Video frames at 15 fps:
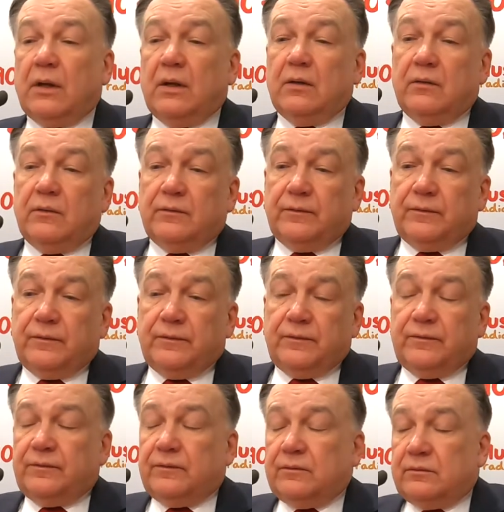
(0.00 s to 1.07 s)

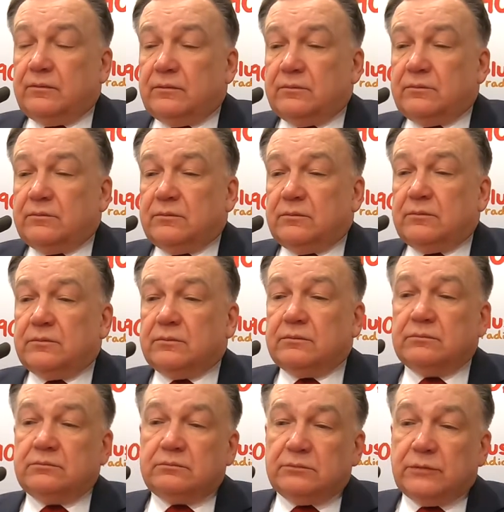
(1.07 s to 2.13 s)
W
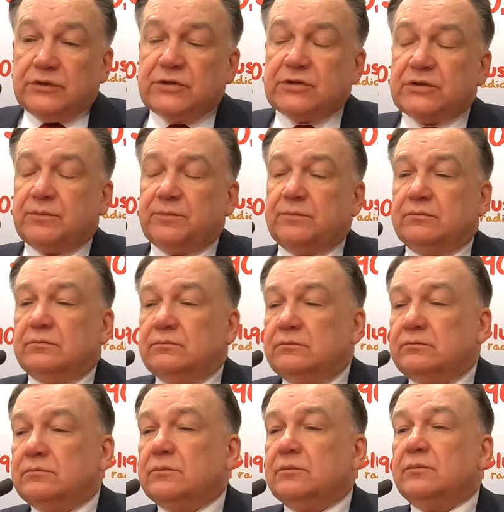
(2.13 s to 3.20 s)
myślę, że
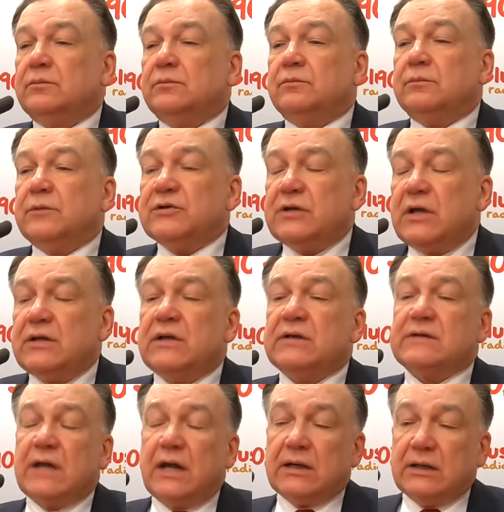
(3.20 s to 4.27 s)
mm, myślenie
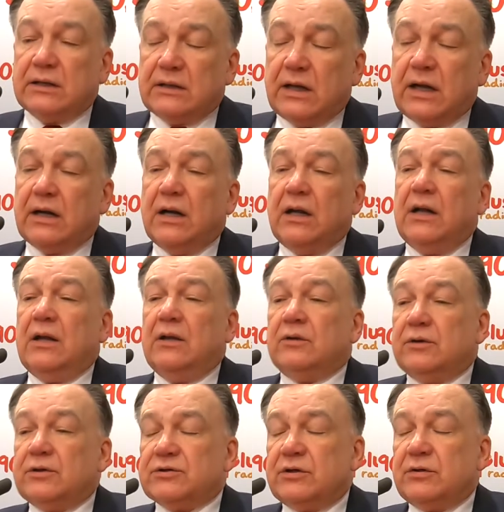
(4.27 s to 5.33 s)
jest takie, tak?
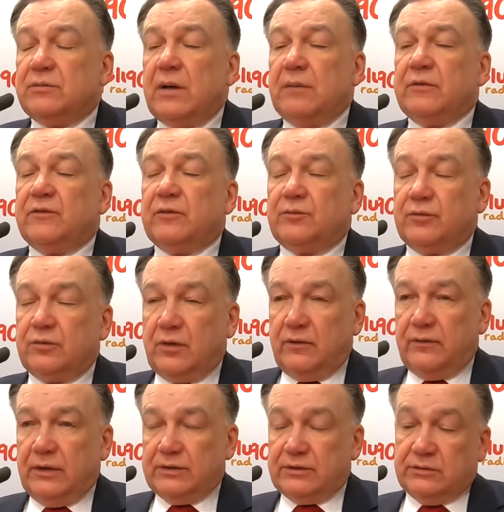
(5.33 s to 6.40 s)
No jeżeli mamy
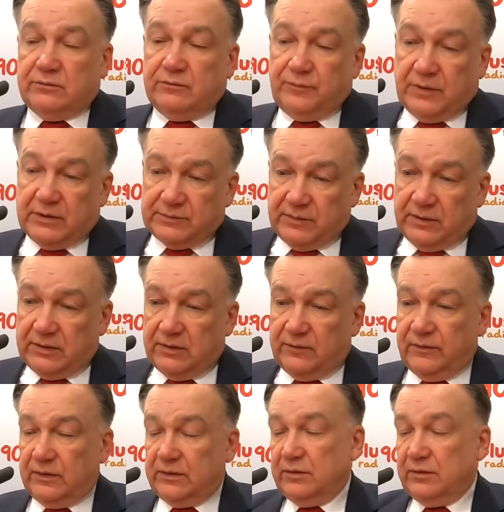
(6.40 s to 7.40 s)
wybudować w perspektywie